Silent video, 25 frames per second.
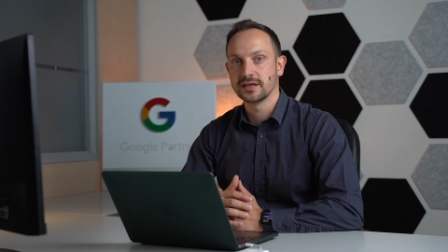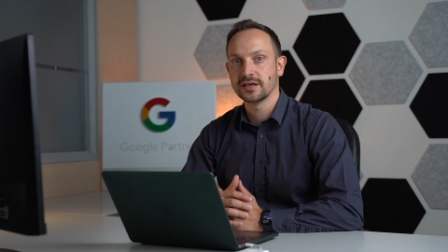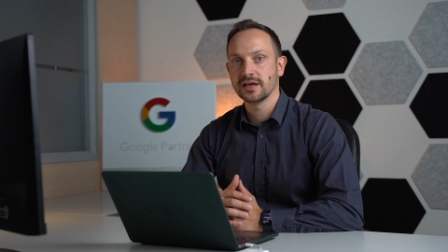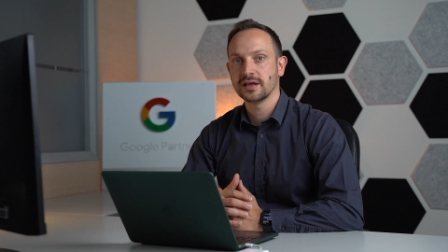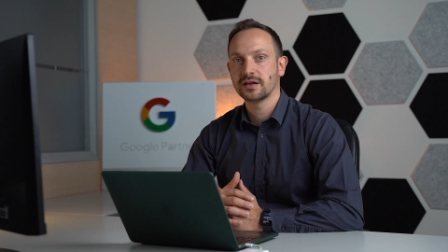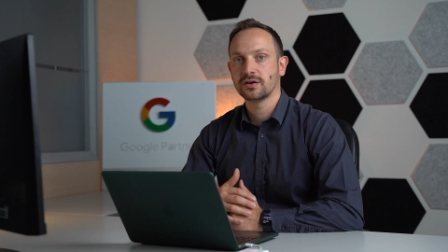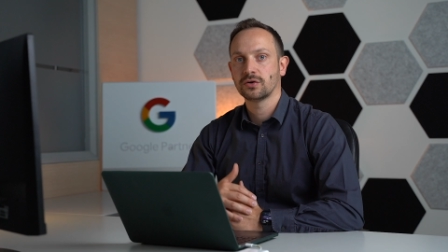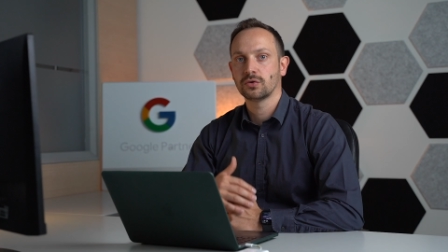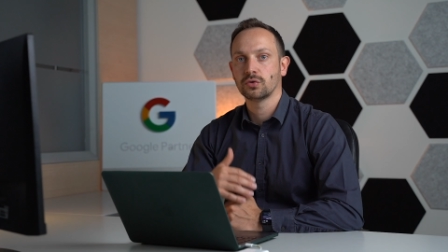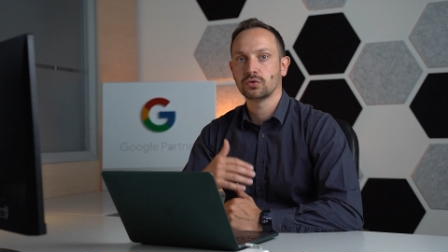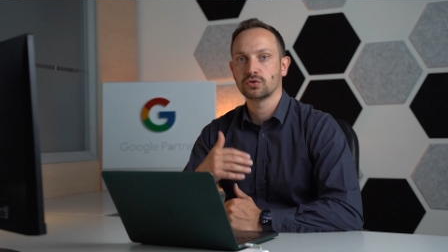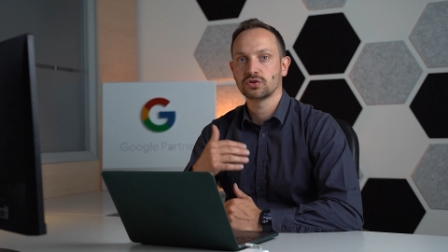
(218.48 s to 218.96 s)

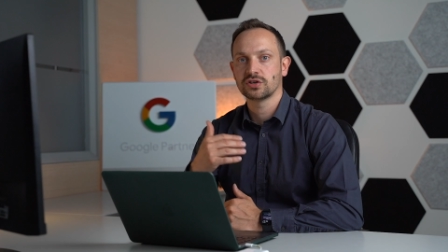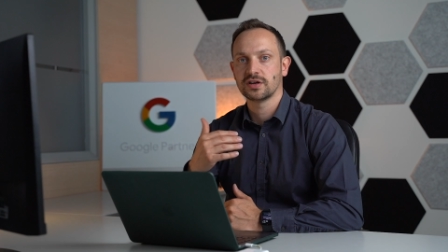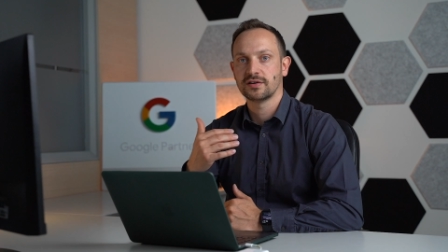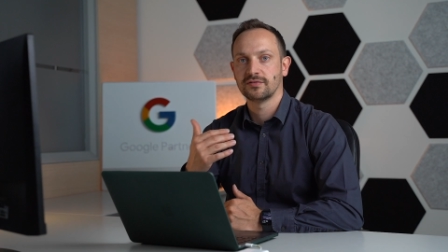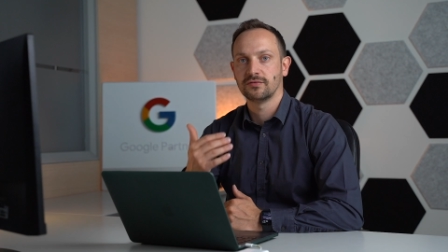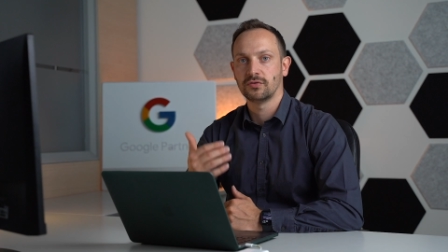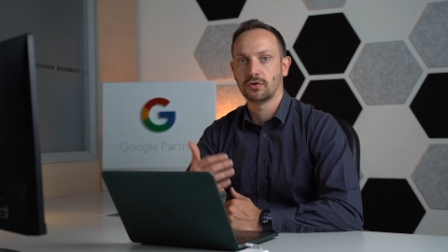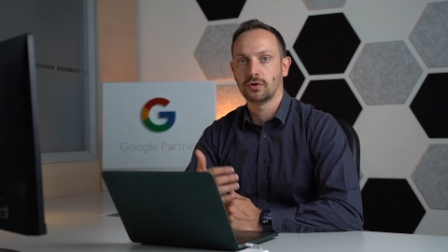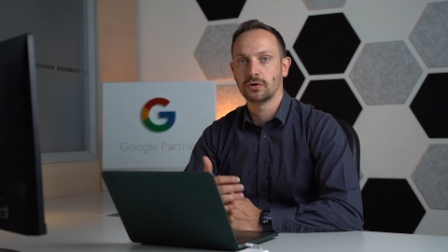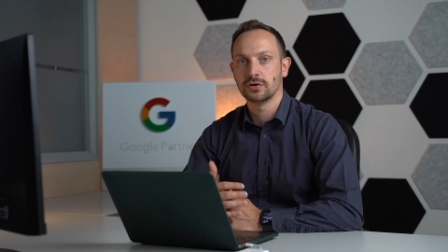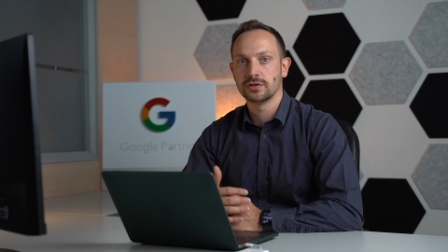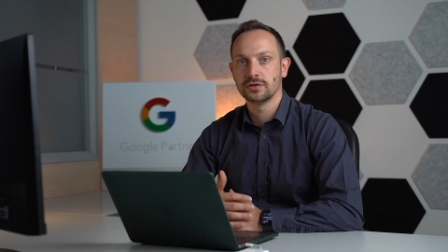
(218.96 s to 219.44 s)
che cosa
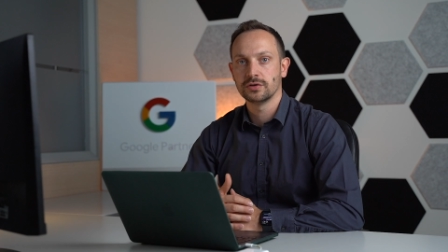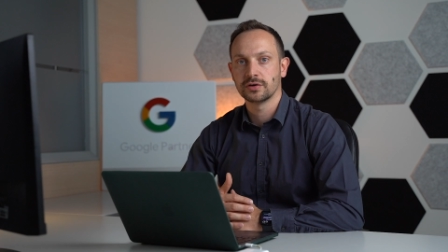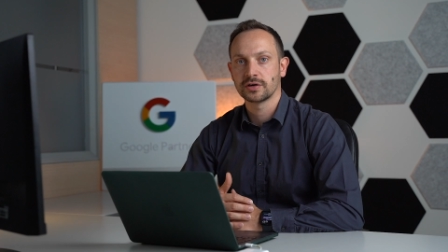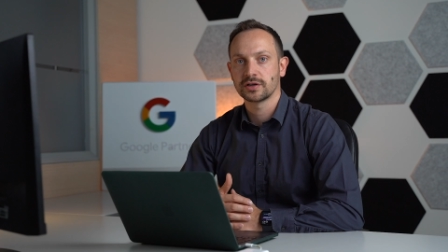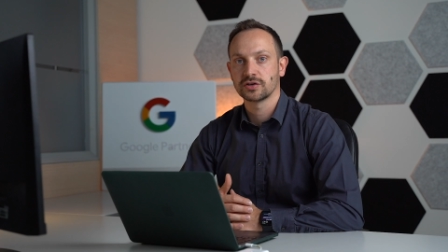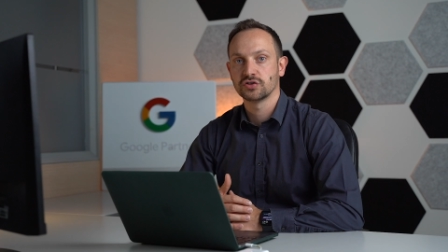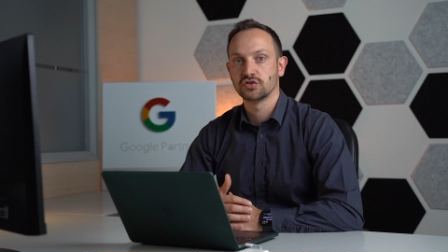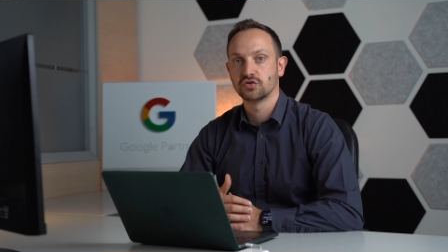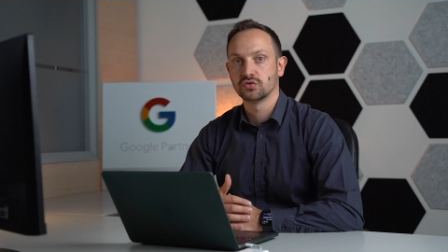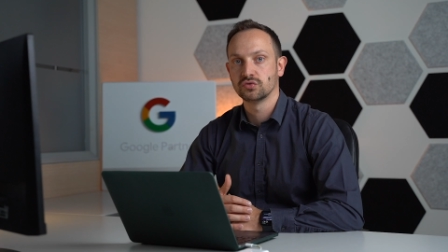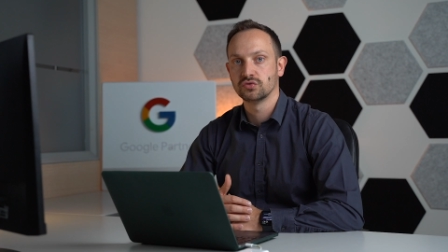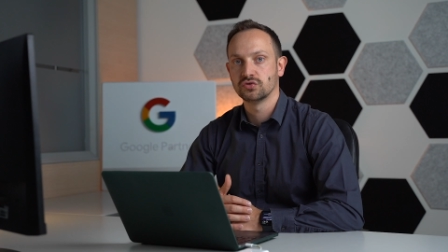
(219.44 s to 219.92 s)
voglio
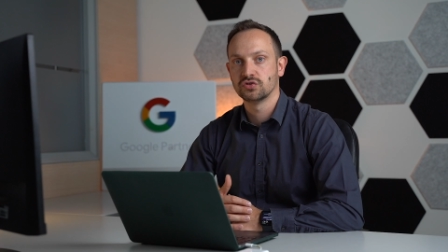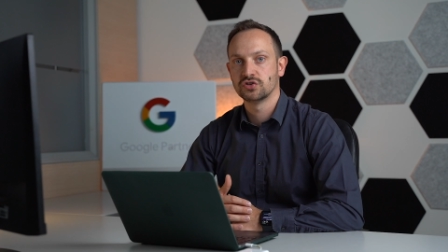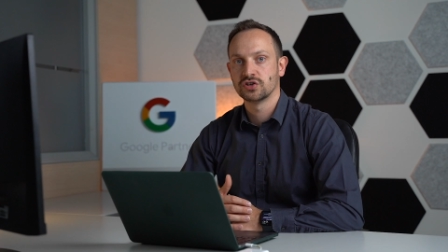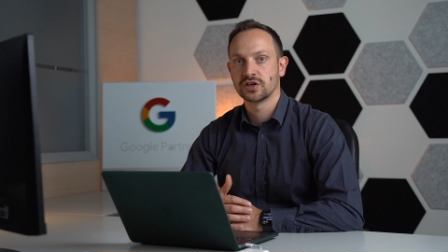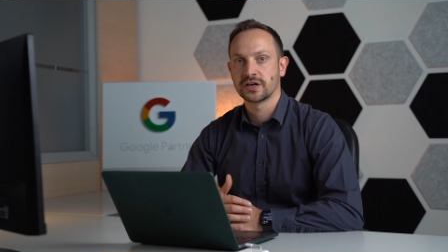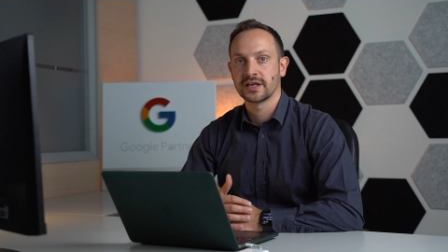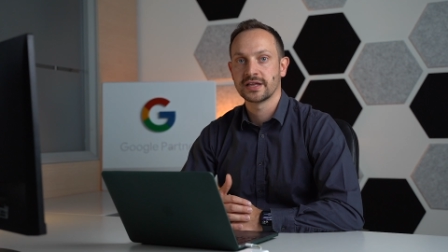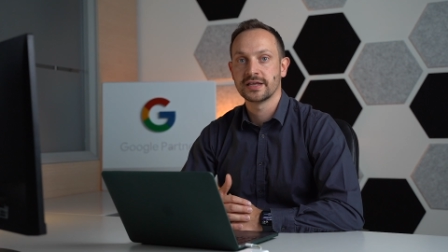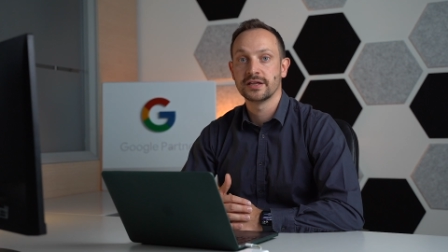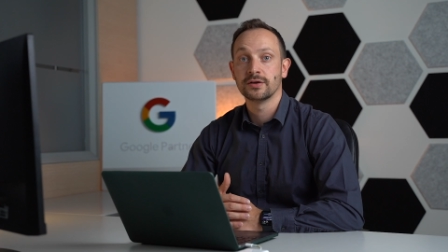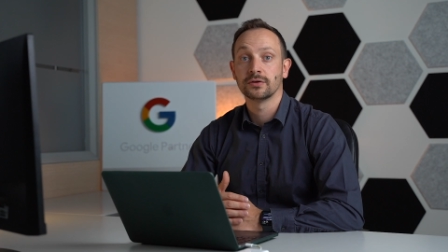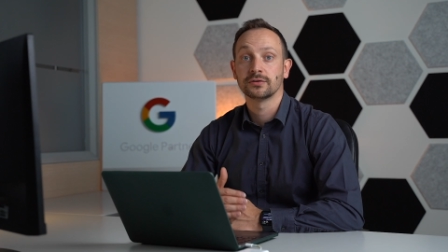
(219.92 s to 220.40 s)

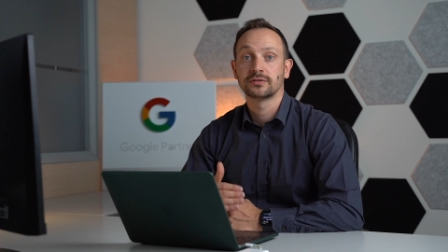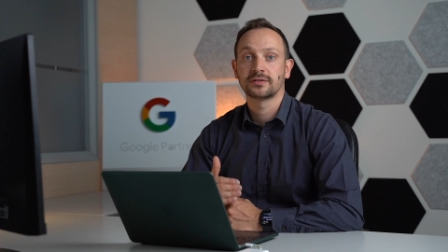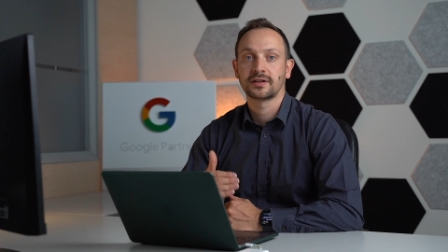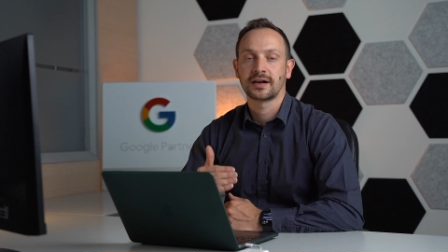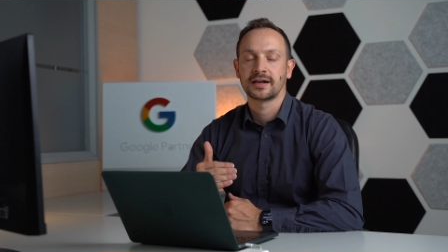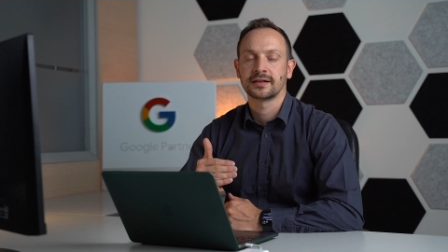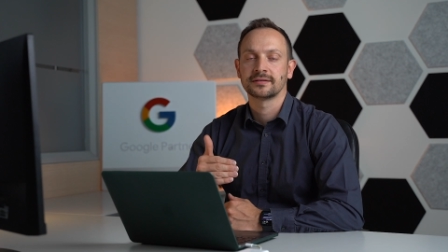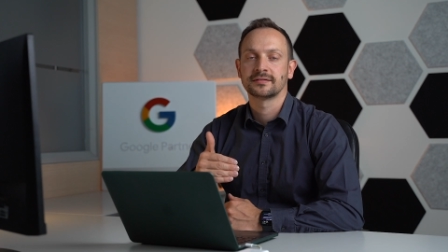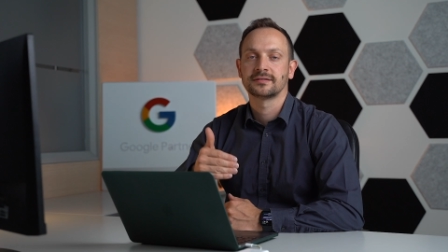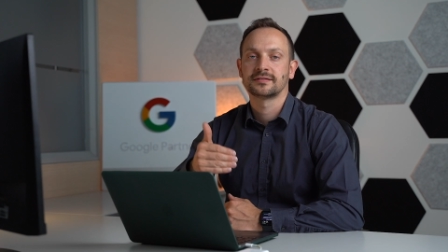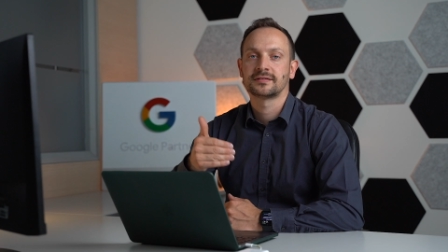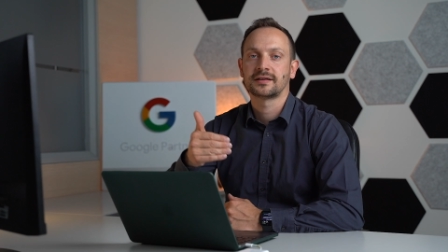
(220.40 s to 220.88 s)
raggiungere io
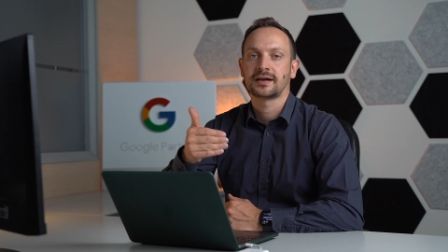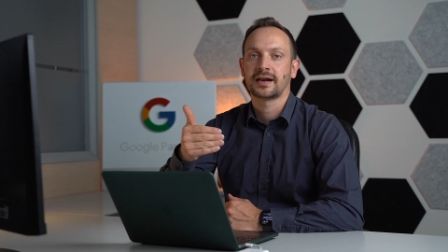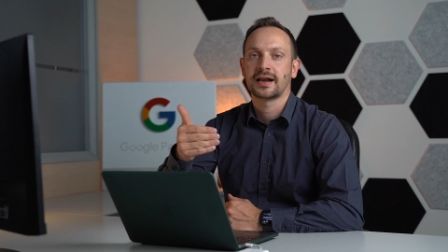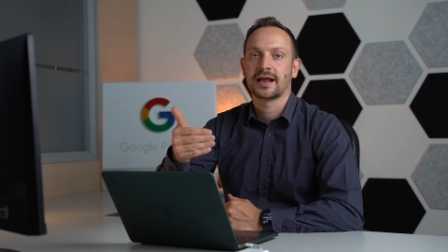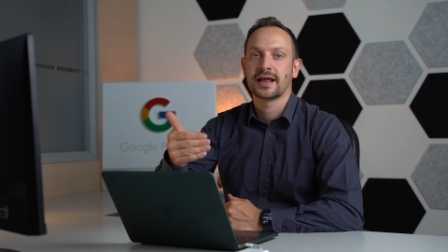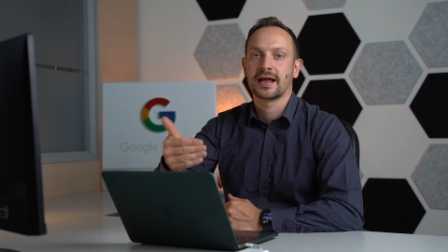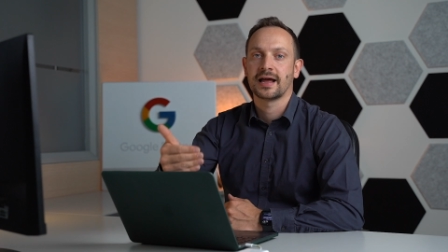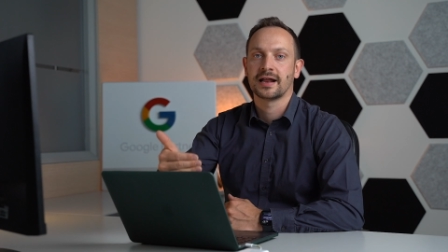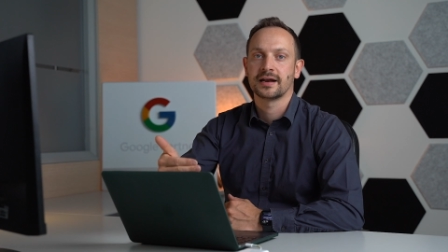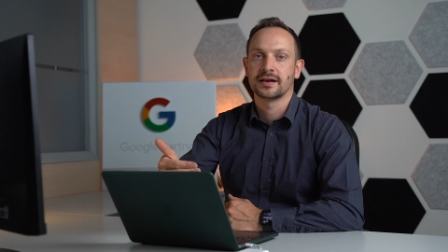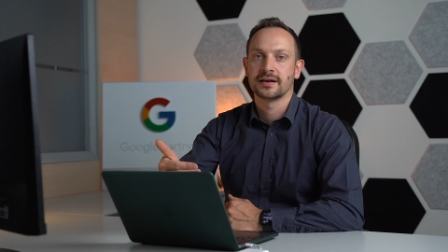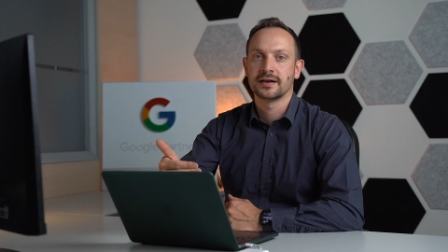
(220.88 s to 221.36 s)
tra 3
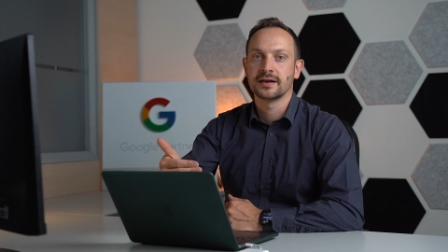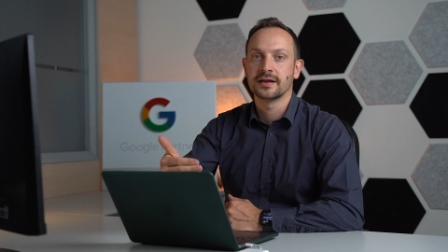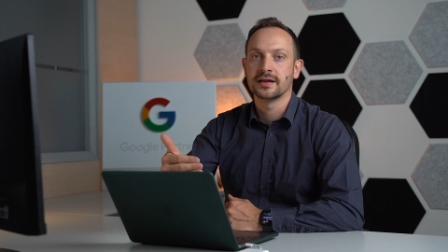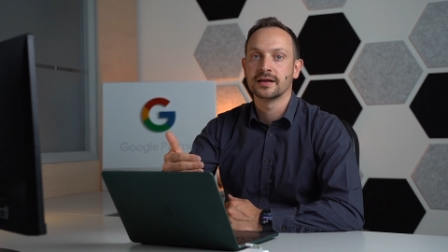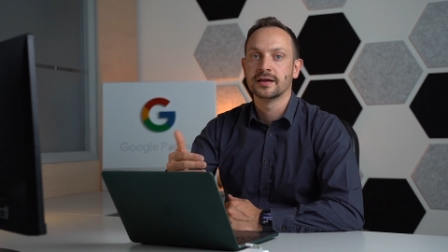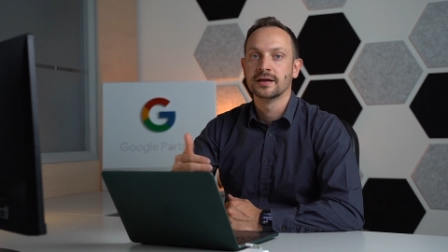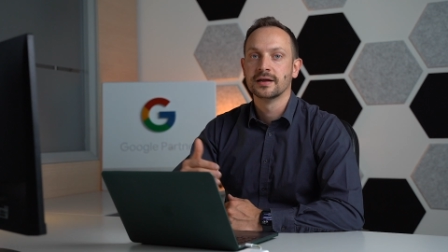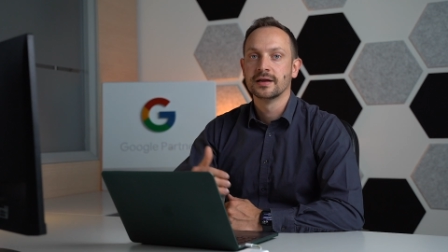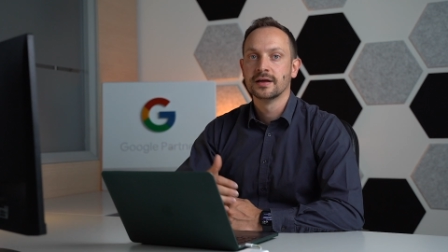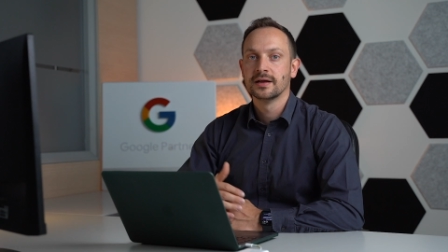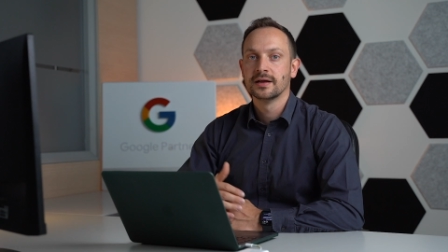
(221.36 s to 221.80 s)
anni,